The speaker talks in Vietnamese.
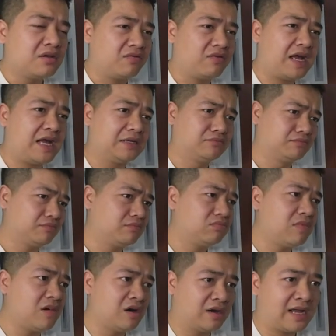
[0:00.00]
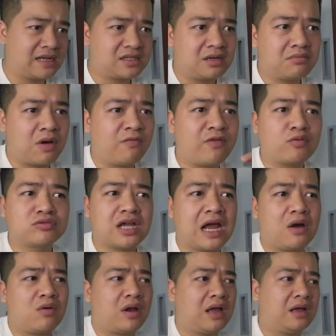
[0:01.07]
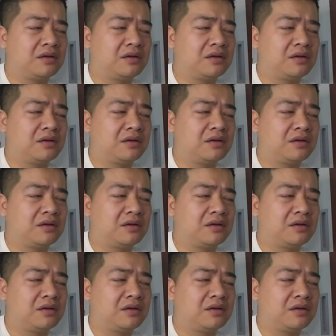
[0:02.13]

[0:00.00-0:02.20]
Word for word: Và ở các sân bóng phong trào